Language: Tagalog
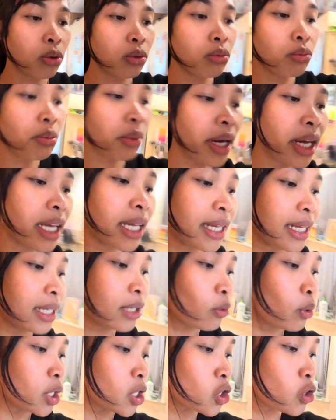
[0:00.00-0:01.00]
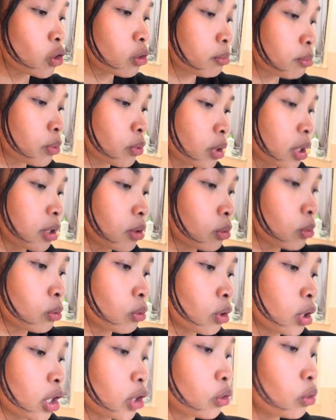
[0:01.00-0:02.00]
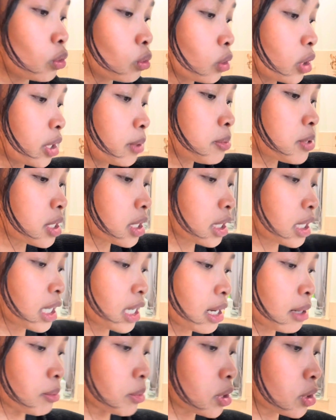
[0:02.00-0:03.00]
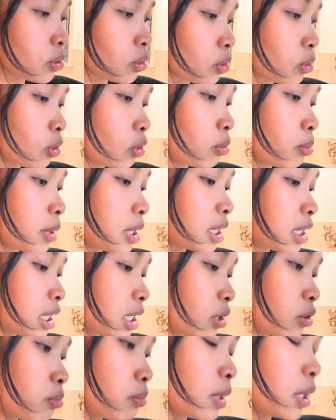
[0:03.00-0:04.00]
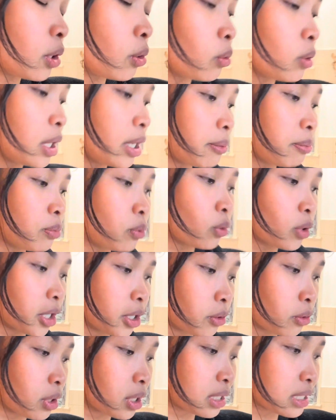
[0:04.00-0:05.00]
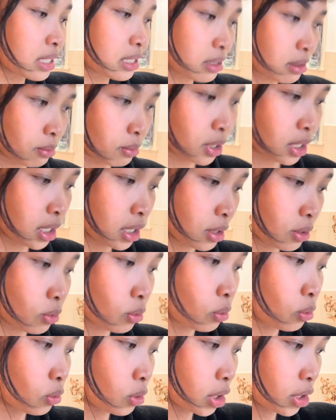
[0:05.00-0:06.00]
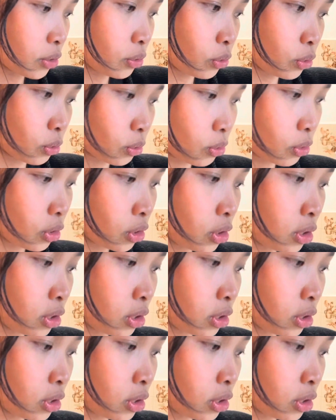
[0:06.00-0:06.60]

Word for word: kung may question po kayo kung ano yung herbs na ginamit ko, comment down below lang po kayo at sasabihin ko kung ano yun.